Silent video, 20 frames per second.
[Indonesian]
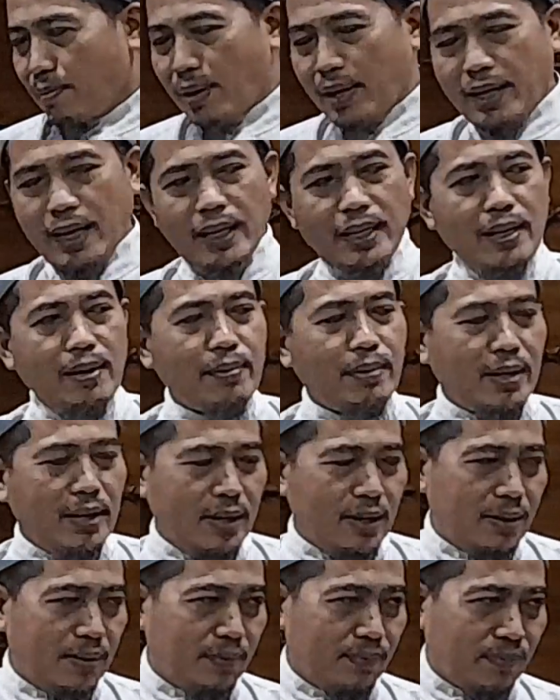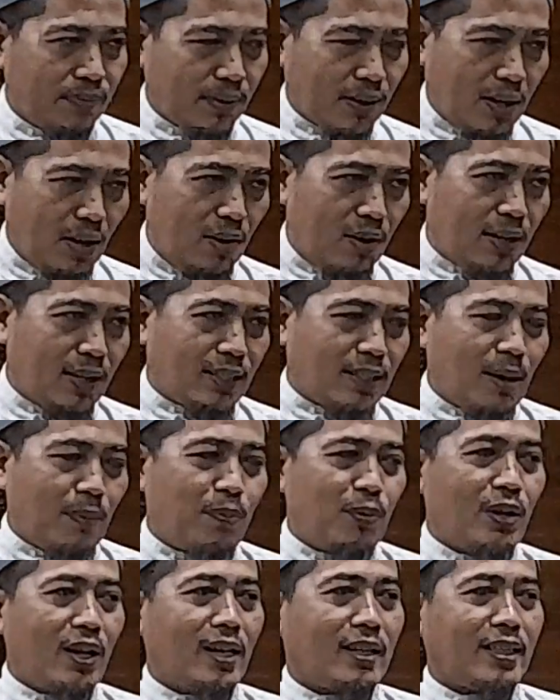makanya Pak kalau kita
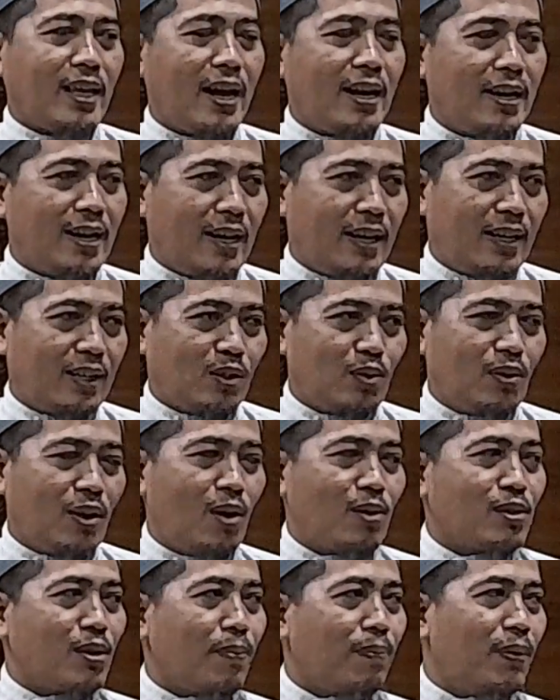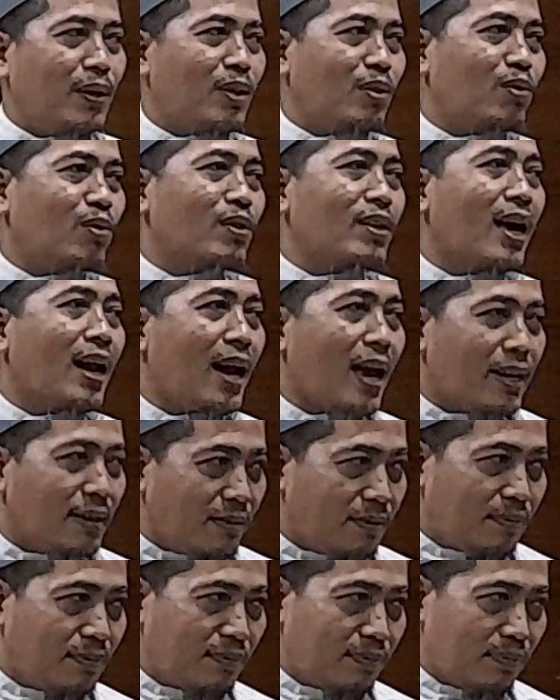punya tanah itu nggak usah pelit untuk
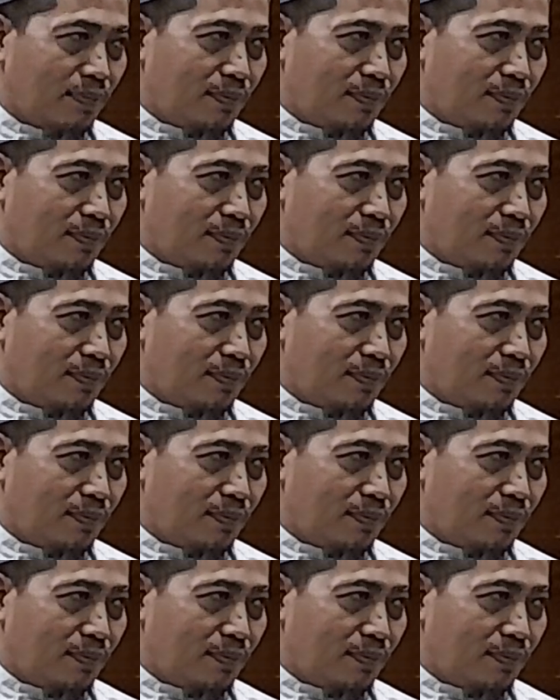jalan.